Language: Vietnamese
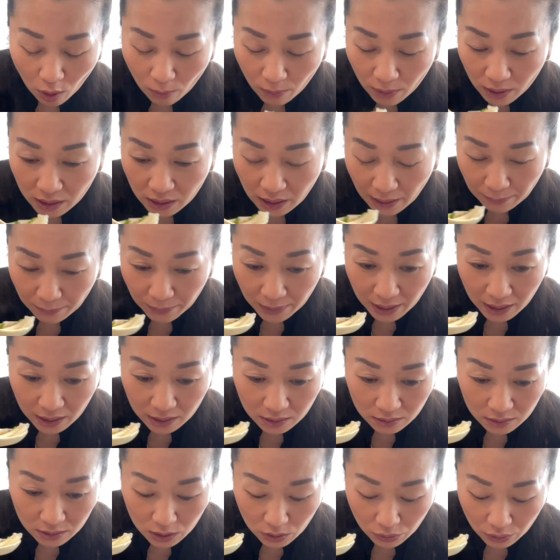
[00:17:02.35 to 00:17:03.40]
mày tỏ bê
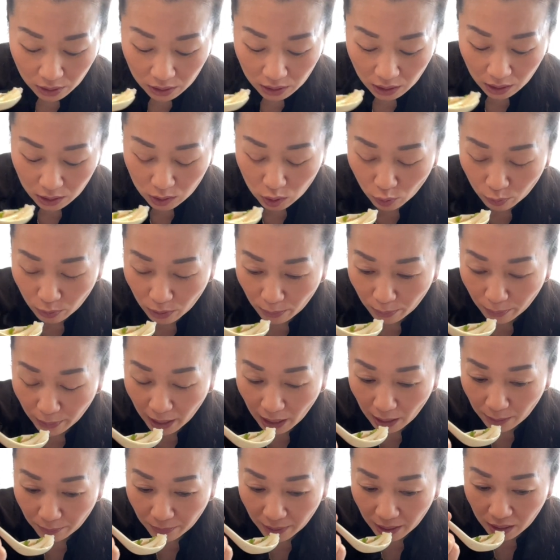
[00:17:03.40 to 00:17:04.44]
thua tật sụp đang
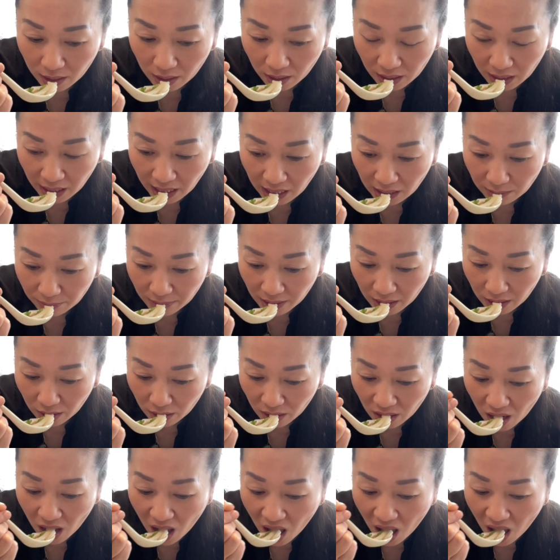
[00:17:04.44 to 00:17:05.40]
phải bê ớt cả trời